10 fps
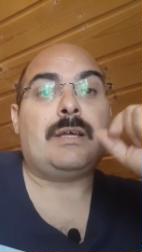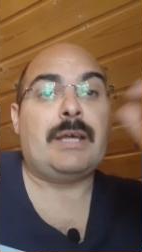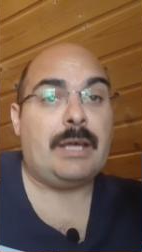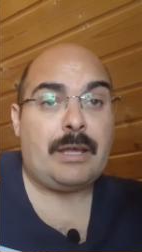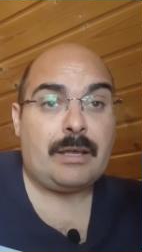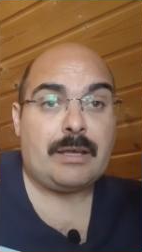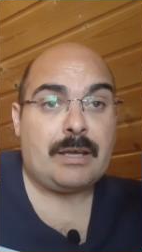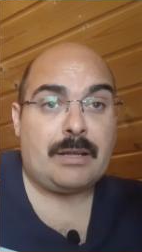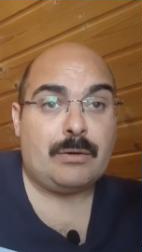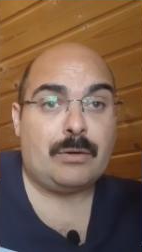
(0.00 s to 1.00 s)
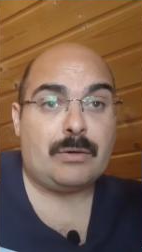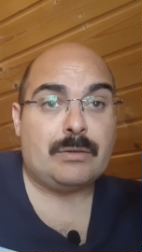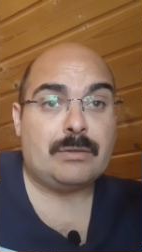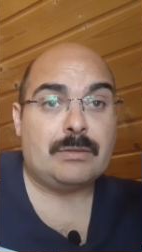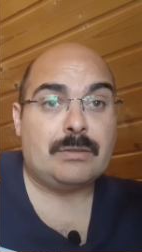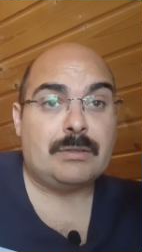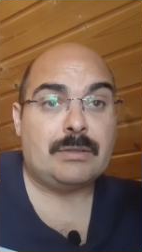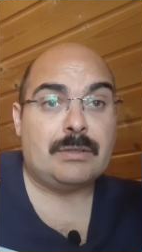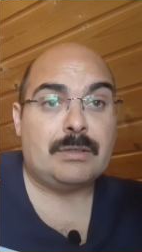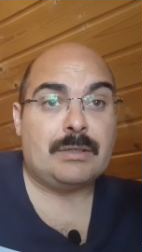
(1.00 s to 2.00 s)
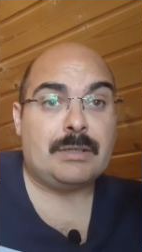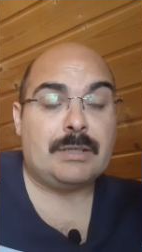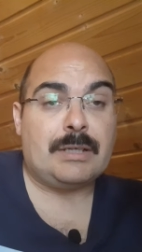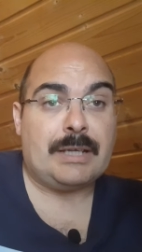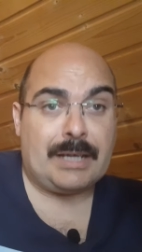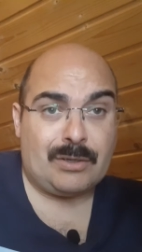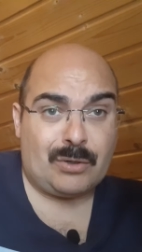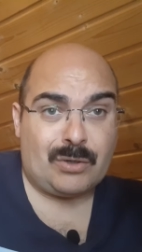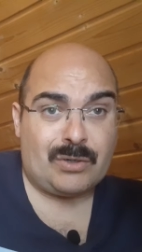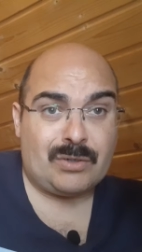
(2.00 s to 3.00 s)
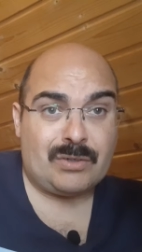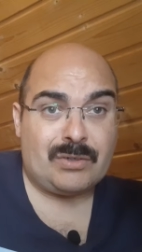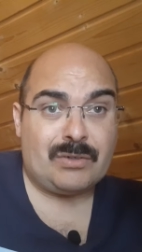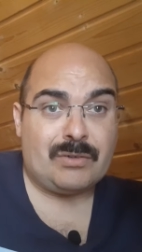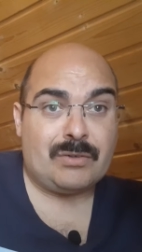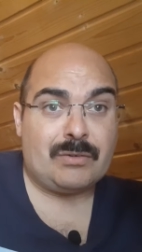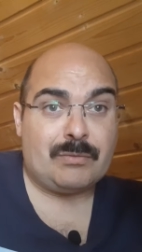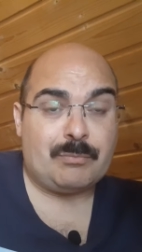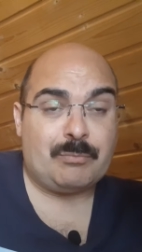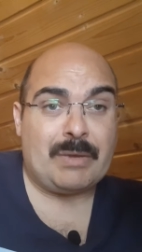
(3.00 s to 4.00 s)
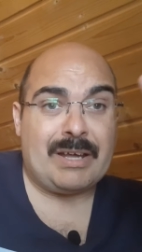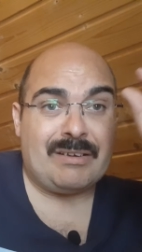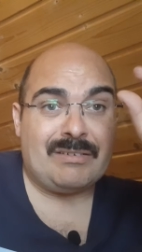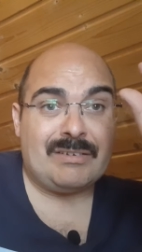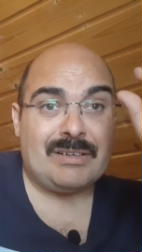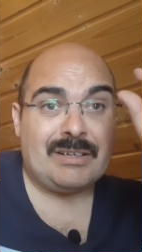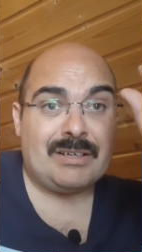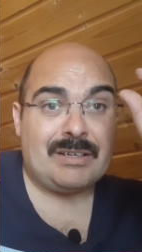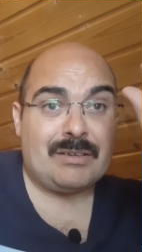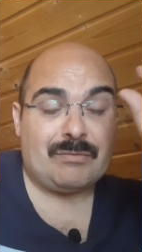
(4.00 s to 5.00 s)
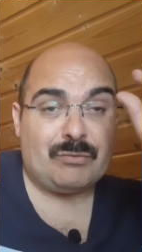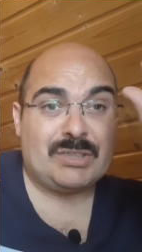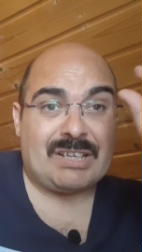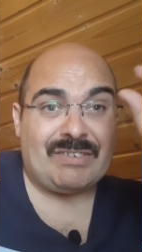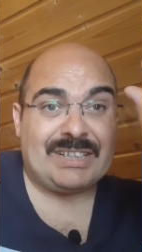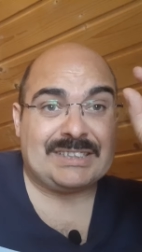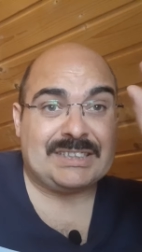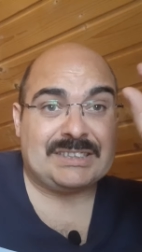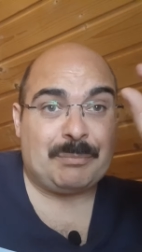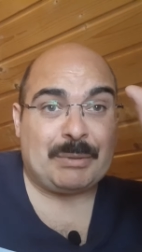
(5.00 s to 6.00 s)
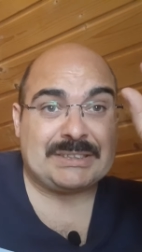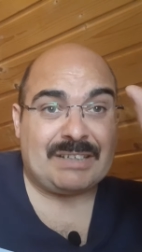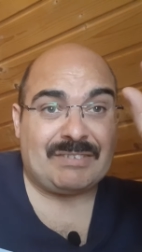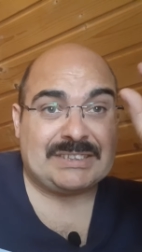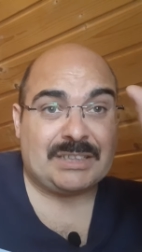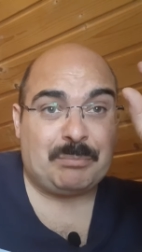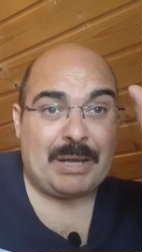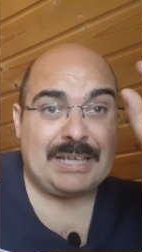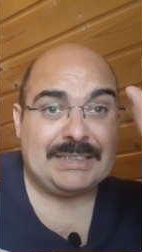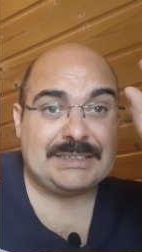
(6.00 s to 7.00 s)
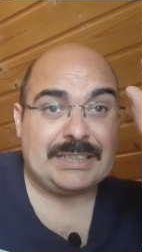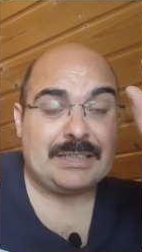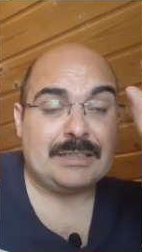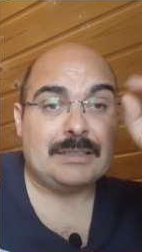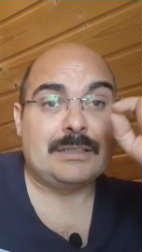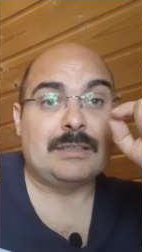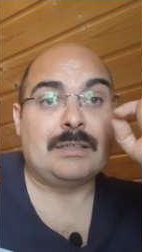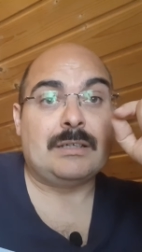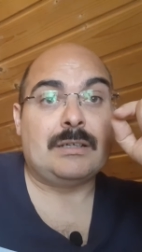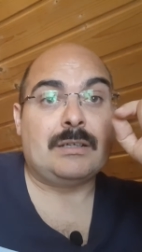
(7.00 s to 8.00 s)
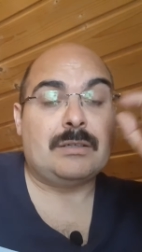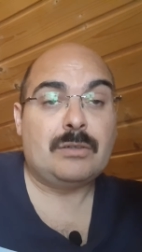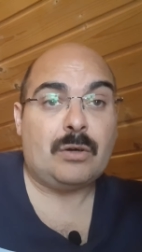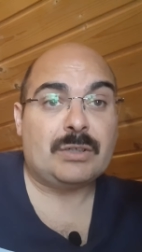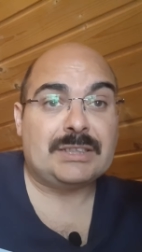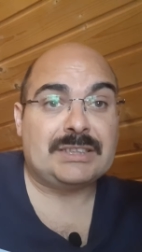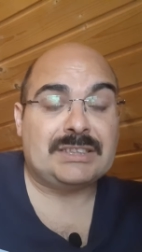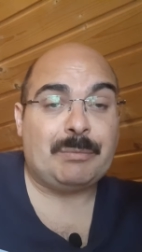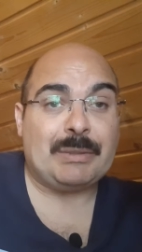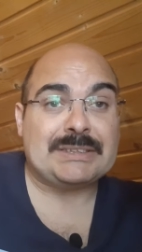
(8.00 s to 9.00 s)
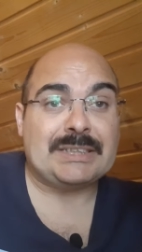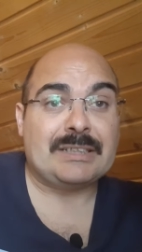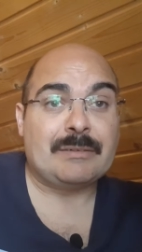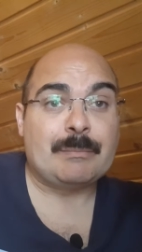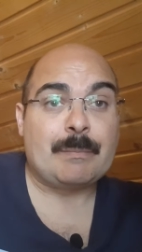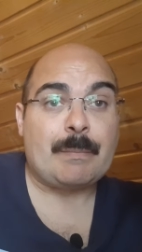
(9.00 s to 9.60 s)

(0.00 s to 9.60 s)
Et Et alors Et alors Mais vous savez qu'est-ce qui s'est passé avec cette balle ici Non, qu'est-ce qui s'est passé